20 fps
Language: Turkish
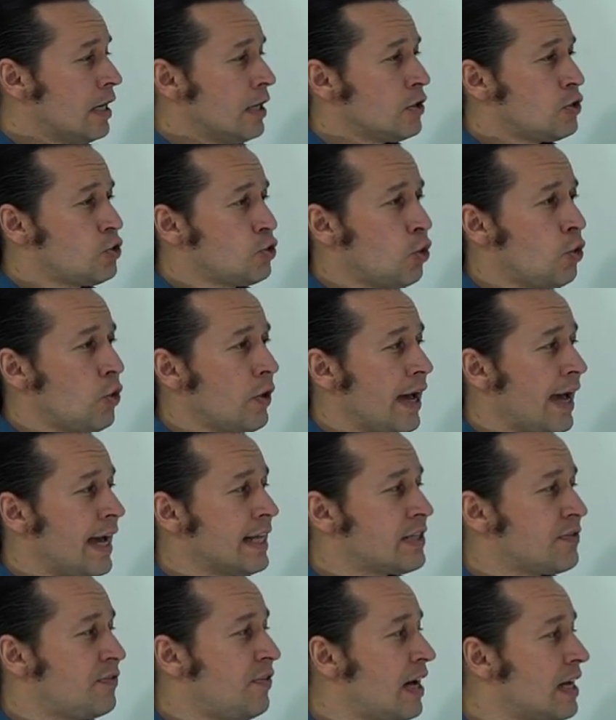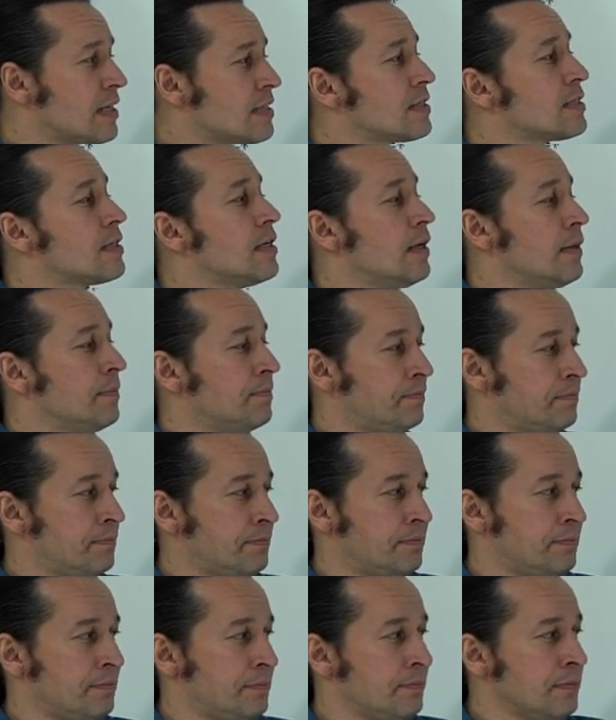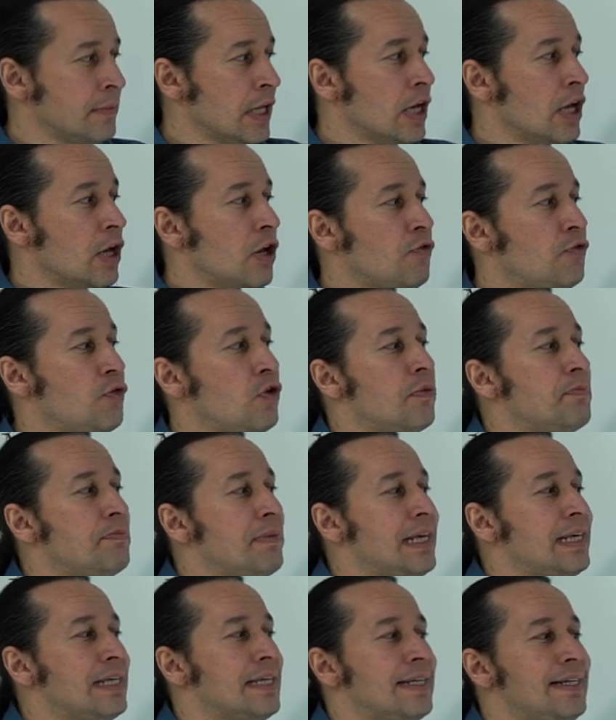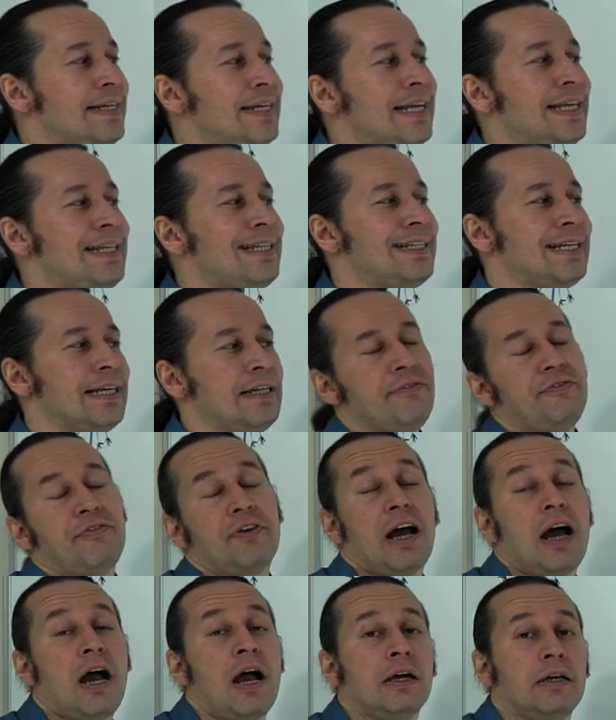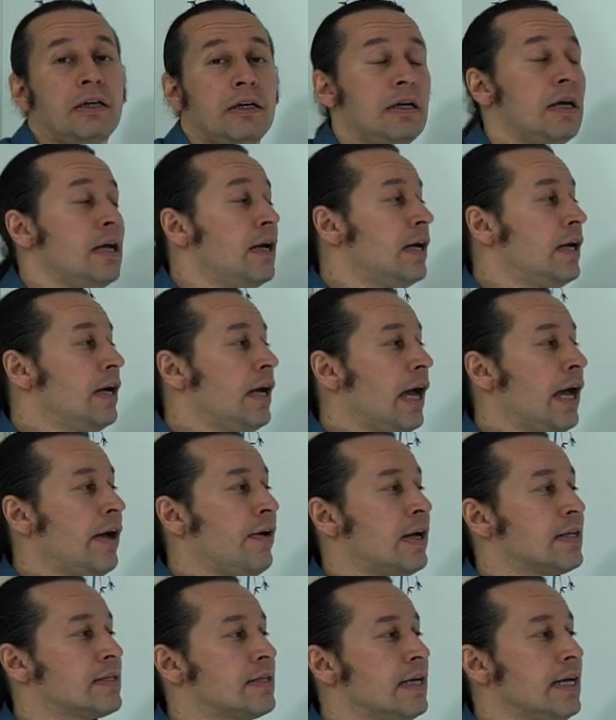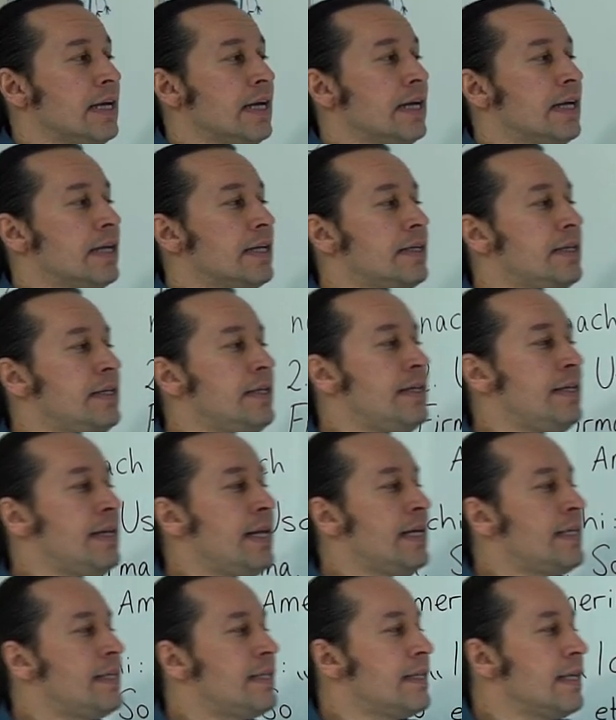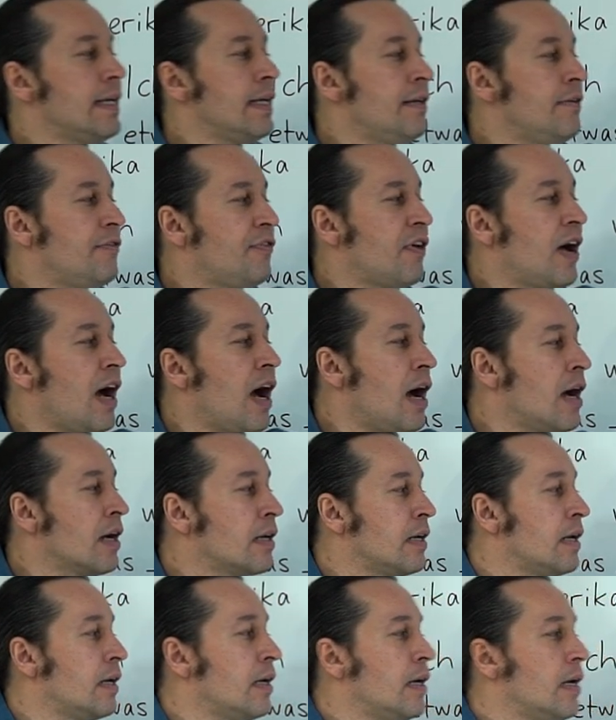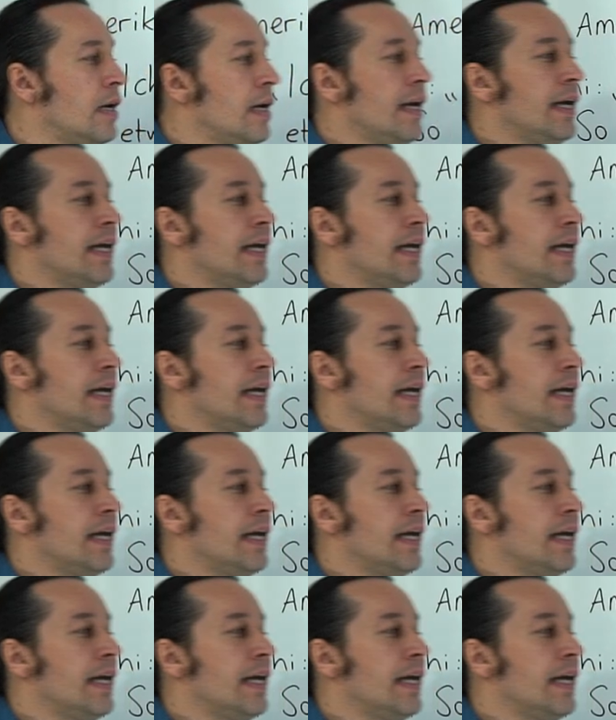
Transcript: So etwas Mhm. Für mich nicht in Frage. Evet. Nicht in Frage.